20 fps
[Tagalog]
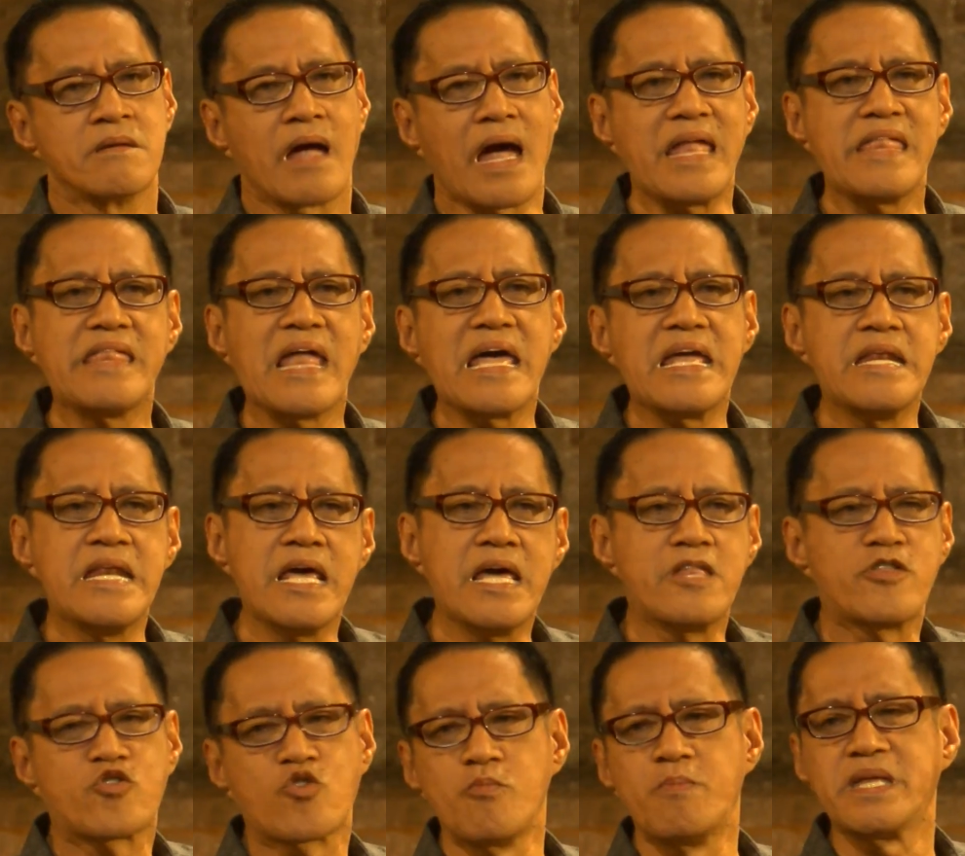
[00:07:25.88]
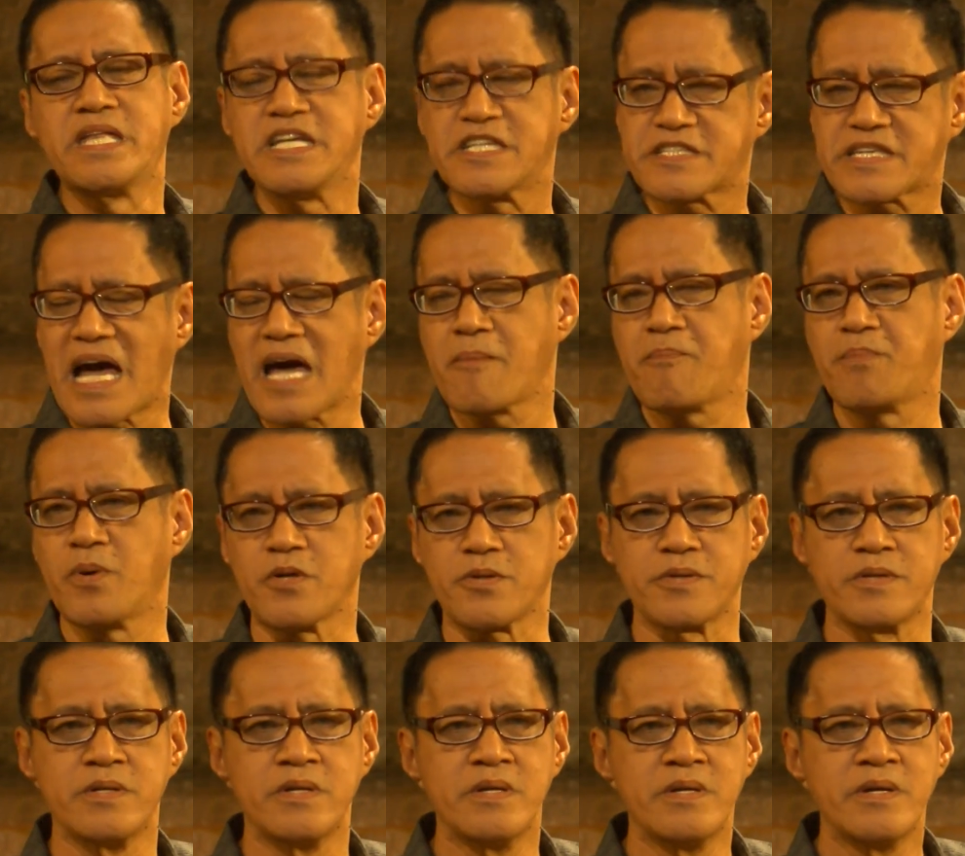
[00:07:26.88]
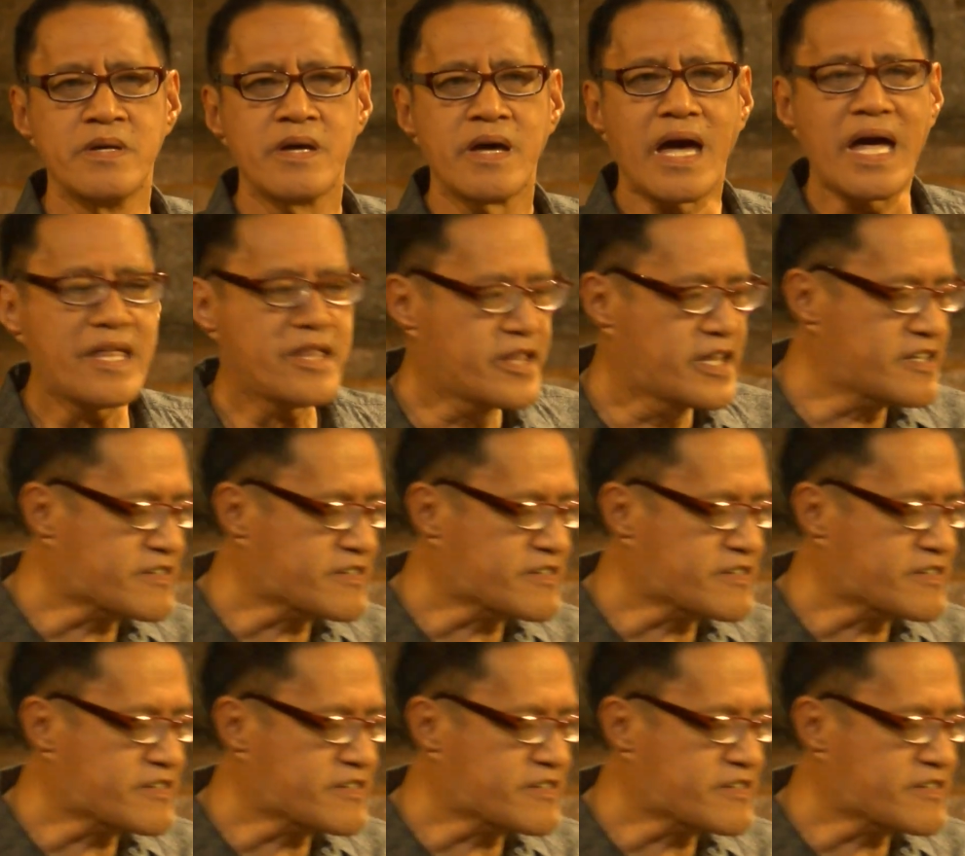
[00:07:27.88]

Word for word: and they need to be discipled. And